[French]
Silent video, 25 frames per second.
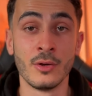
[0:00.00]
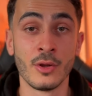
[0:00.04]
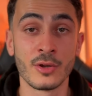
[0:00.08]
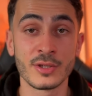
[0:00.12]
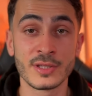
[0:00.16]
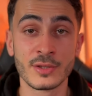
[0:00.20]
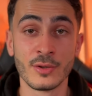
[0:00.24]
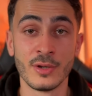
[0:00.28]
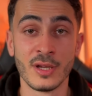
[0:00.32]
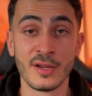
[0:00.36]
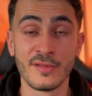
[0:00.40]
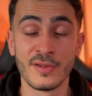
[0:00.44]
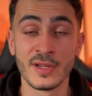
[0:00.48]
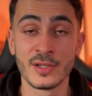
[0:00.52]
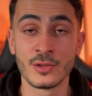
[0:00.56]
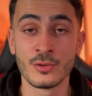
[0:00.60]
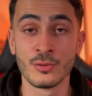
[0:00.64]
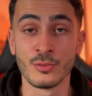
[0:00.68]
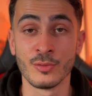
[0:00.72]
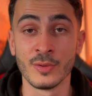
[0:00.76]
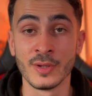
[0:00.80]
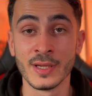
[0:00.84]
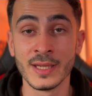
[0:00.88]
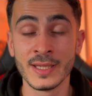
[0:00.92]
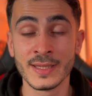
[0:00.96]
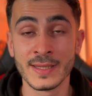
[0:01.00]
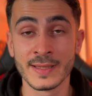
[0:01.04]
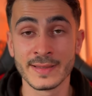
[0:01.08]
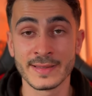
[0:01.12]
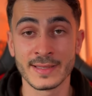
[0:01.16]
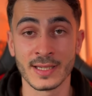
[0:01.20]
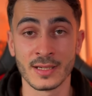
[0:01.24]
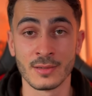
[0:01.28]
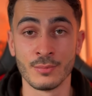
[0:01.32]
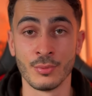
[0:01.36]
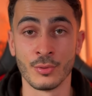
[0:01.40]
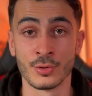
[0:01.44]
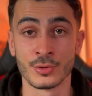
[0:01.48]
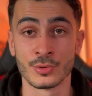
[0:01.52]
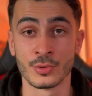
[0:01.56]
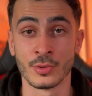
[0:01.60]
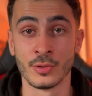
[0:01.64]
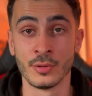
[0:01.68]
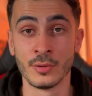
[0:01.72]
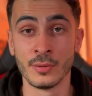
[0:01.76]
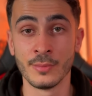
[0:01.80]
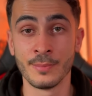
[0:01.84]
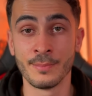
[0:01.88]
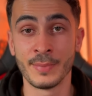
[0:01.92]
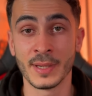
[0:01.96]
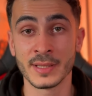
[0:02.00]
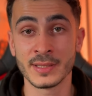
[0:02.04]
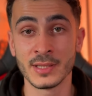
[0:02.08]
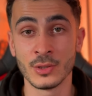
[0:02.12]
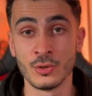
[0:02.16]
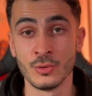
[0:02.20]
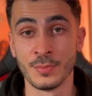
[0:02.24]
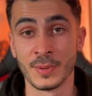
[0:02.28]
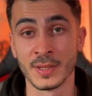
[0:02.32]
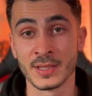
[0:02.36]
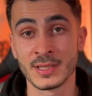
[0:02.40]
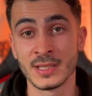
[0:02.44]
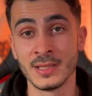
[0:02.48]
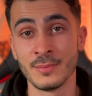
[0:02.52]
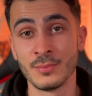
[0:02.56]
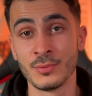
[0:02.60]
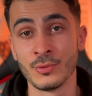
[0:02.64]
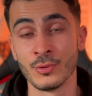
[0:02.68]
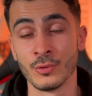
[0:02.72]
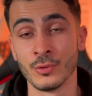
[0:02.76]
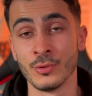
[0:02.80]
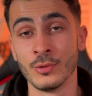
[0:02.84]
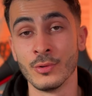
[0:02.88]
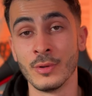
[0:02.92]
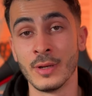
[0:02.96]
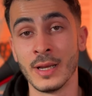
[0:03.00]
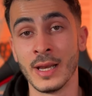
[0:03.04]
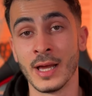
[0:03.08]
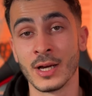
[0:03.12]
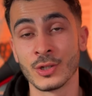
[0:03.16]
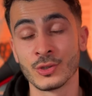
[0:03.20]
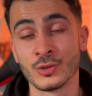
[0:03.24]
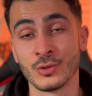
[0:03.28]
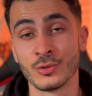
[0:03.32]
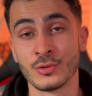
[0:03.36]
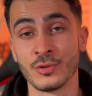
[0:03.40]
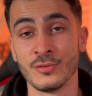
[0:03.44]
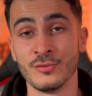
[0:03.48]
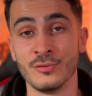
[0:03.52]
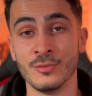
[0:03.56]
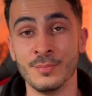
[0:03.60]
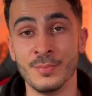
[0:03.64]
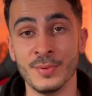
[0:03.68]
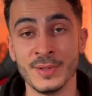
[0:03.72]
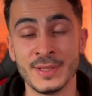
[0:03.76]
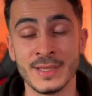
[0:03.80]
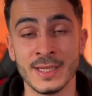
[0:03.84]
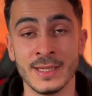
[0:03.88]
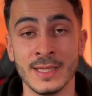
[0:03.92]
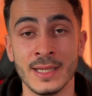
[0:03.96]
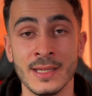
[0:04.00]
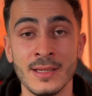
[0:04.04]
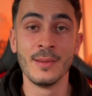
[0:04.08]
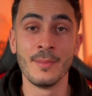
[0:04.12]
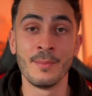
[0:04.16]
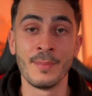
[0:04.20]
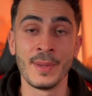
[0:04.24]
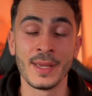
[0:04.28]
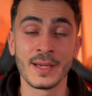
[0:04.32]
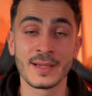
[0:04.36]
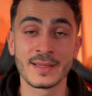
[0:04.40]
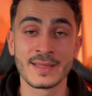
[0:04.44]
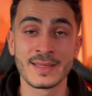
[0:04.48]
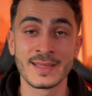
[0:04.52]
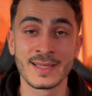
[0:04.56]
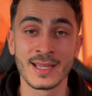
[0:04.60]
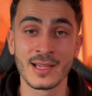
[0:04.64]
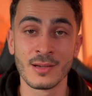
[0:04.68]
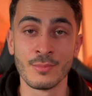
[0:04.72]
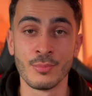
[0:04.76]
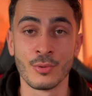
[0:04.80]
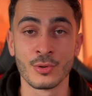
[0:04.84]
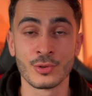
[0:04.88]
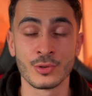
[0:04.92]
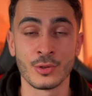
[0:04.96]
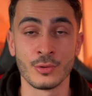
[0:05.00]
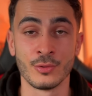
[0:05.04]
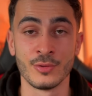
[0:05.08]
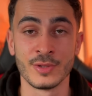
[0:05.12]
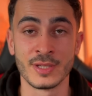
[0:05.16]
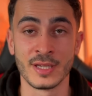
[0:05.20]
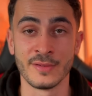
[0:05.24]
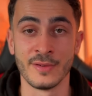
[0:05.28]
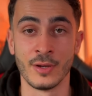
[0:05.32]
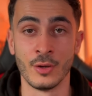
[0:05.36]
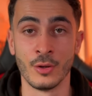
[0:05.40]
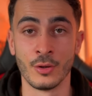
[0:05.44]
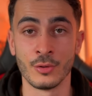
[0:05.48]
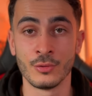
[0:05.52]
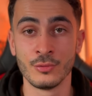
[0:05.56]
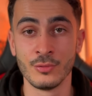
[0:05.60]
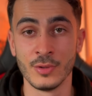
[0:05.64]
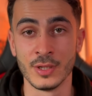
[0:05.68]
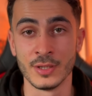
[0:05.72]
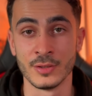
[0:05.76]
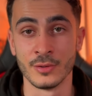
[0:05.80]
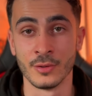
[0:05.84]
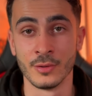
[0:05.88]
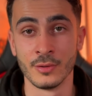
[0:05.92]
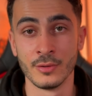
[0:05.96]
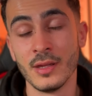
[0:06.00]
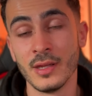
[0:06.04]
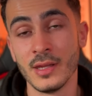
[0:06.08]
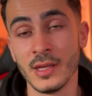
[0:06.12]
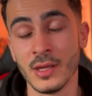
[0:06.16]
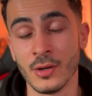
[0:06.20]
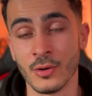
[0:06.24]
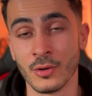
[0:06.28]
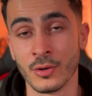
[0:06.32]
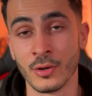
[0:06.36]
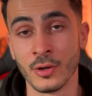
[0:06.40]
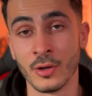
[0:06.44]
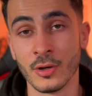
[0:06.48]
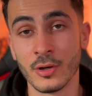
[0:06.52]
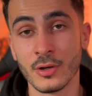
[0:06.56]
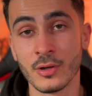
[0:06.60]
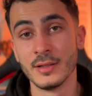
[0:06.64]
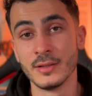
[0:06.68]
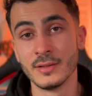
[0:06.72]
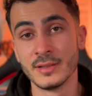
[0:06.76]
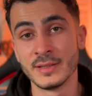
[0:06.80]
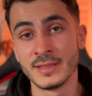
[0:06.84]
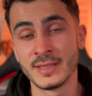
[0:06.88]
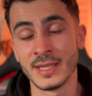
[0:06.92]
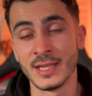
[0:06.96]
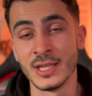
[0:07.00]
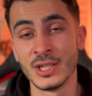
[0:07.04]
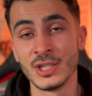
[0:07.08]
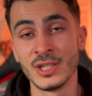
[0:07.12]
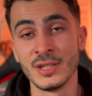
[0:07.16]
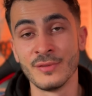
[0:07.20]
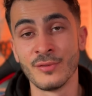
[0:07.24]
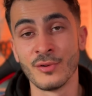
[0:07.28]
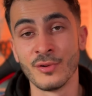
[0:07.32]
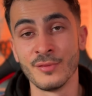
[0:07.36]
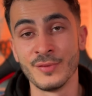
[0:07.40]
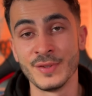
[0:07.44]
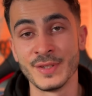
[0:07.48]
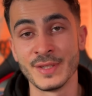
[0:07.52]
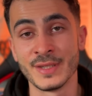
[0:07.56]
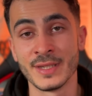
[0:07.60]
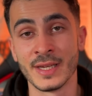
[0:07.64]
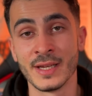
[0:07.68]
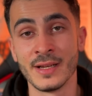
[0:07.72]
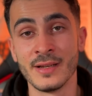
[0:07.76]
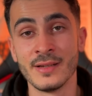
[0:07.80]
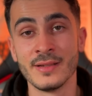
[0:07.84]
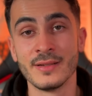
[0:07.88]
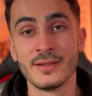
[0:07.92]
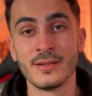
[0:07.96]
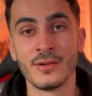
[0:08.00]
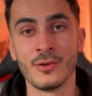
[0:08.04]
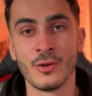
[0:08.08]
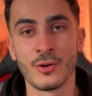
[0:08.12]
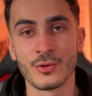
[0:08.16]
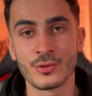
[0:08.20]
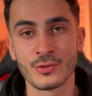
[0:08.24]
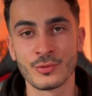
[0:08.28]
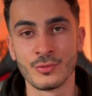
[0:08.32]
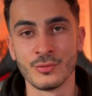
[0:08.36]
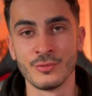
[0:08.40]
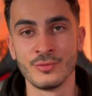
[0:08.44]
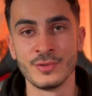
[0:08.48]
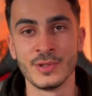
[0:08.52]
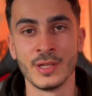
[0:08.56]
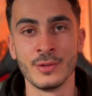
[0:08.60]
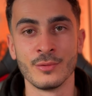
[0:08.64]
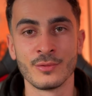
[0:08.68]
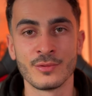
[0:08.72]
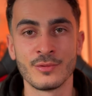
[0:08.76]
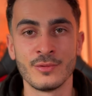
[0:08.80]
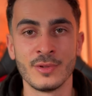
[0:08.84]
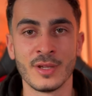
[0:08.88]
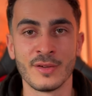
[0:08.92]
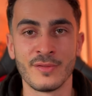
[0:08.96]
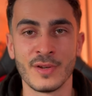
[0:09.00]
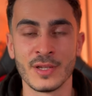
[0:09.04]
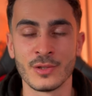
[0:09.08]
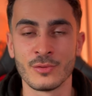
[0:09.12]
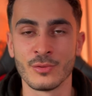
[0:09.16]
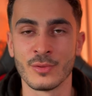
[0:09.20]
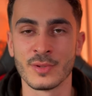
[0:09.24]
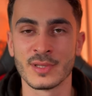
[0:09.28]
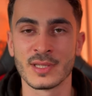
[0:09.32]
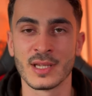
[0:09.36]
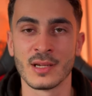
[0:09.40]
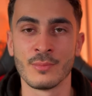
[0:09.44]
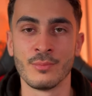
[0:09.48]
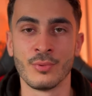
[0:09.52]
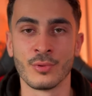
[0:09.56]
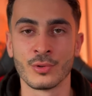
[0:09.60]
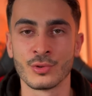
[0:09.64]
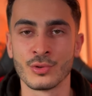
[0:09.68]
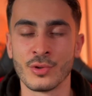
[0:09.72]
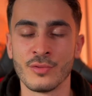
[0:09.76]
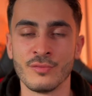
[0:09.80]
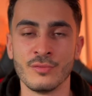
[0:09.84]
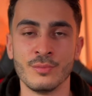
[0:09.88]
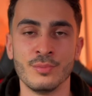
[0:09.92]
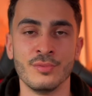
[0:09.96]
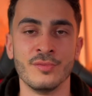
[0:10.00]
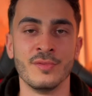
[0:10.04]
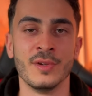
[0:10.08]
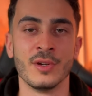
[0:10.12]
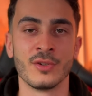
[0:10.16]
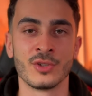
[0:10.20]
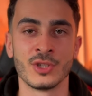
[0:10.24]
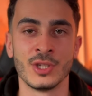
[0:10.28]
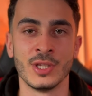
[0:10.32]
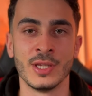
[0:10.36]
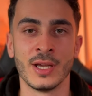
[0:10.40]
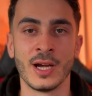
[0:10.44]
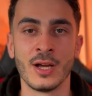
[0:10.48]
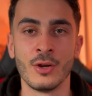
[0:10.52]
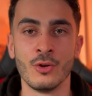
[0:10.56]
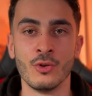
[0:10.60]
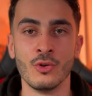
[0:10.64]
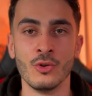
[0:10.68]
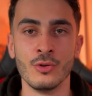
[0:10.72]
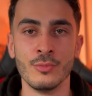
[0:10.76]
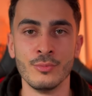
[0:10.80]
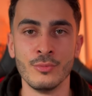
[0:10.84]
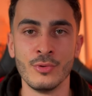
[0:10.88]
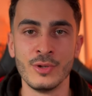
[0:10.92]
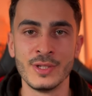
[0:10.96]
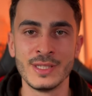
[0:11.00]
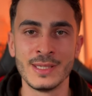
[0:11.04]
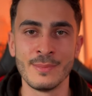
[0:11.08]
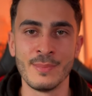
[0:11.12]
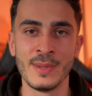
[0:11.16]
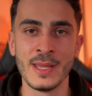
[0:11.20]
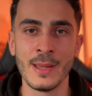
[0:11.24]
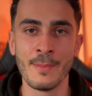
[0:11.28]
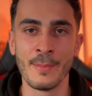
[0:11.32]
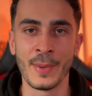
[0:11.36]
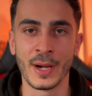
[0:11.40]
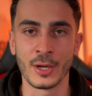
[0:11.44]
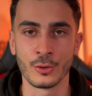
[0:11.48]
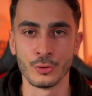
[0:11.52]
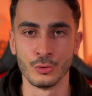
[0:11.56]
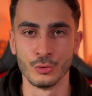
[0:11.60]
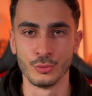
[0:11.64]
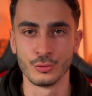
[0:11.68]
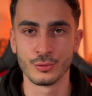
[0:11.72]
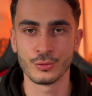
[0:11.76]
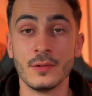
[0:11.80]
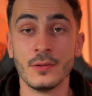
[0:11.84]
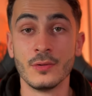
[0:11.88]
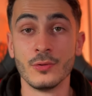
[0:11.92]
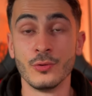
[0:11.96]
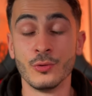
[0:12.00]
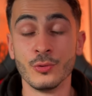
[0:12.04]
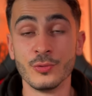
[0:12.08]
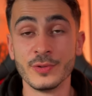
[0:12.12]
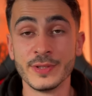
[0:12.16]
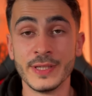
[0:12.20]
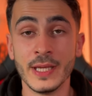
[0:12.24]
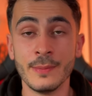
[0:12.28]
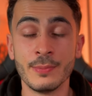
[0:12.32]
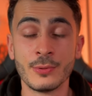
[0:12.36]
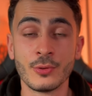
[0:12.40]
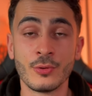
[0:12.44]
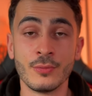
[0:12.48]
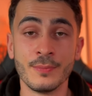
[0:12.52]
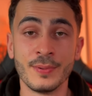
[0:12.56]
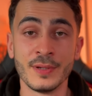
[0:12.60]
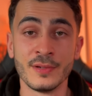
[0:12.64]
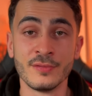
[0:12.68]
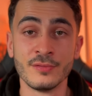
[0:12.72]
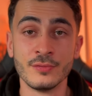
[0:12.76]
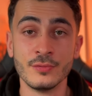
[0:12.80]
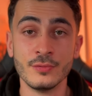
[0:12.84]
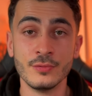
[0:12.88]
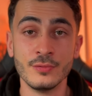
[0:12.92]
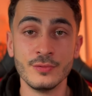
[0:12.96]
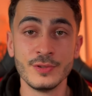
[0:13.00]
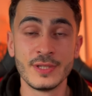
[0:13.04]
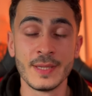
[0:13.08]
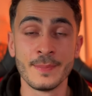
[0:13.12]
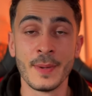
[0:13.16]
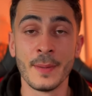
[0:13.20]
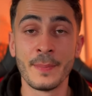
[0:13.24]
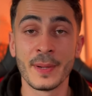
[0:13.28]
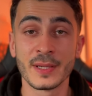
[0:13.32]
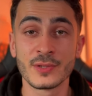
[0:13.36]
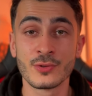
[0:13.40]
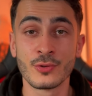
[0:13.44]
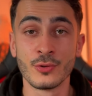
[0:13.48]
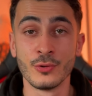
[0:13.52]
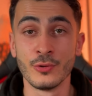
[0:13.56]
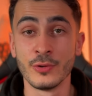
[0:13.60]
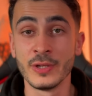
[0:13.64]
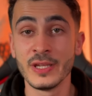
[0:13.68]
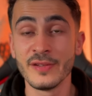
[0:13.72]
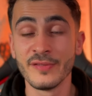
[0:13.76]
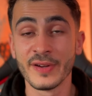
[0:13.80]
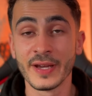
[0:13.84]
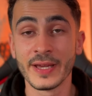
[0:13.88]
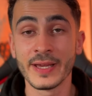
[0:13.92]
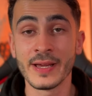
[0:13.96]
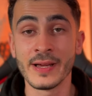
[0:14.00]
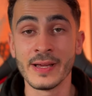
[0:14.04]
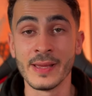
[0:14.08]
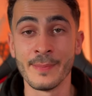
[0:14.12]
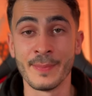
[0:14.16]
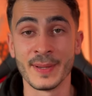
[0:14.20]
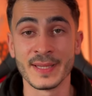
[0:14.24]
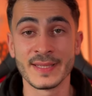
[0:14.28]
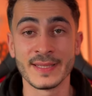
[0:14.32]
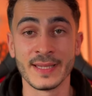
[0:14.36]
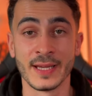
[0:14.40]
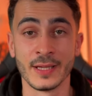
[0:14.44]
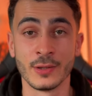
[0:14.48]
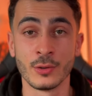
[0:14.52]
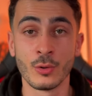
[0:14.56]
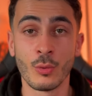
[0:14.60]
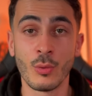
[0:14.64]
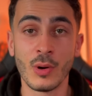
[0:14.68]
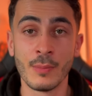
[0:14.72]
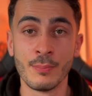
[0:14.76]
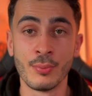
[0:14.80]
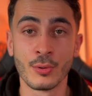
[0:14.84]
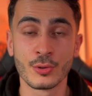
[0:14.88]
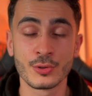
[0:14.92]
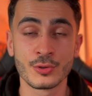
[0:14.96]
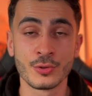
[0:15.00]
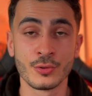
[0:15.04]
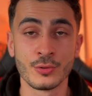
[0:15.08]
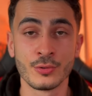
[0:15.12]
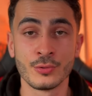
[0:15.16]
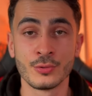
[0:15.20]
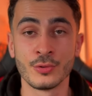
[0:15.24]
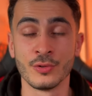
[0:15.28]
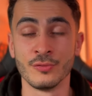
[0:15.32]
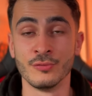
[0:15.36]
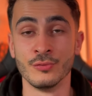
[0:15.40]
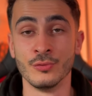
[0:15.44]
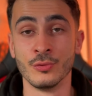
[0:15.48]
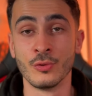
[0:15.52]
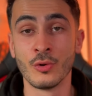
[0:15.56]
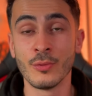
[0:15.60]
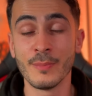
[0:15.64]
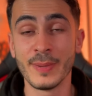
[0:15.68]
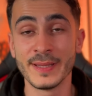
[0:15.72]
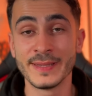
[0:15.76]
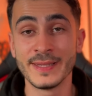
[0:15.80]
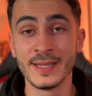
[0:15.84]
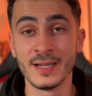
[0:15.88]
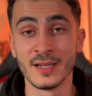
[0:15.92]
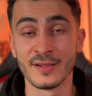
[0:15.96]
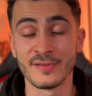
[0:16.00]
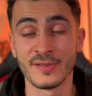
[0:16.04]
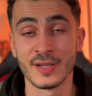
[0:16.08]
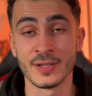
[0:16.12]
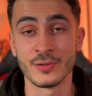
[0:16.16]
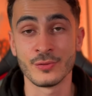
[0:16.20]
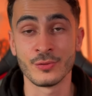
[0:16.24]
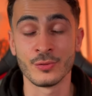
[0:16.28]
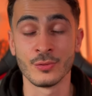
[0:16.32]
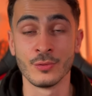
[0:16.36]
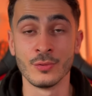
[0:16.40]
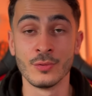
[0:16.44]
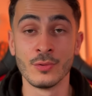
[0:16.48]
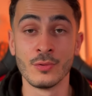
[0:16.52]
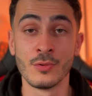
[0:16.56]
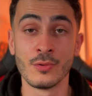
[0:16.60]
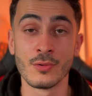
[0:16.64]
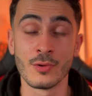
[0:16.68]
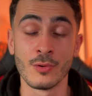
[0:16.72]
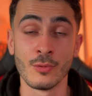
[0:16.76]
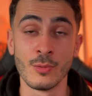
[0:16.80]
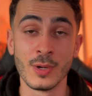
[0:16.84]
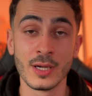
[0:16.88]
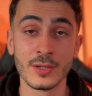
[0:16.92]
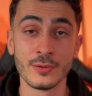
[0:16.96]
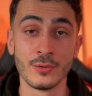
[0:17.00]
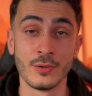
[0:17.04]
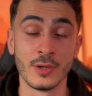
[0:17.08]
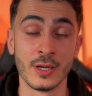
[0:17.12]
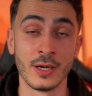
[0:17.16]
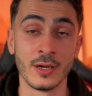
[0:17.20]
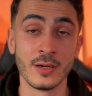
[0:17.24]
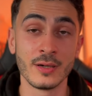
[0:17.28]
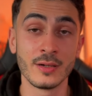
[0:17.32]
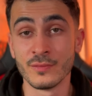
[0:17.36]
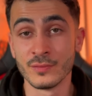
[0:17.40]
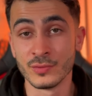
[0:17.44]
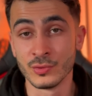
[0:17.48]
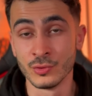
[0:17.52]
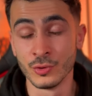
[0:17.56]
Lorsque l'inflation est à 5%, partez du principe que l'argent que vous possédez perd 5% de sa valeur tous les ans. Et encore, c'est les chiffres officiels. Lorsqu'on vous annonce une inflation à 5%, vous pouvez en général le multiplier par deux. Donc détrompez-vous, c'est pas parce que le livret A est passé à 3% que vous combattez l'inflation loin de là.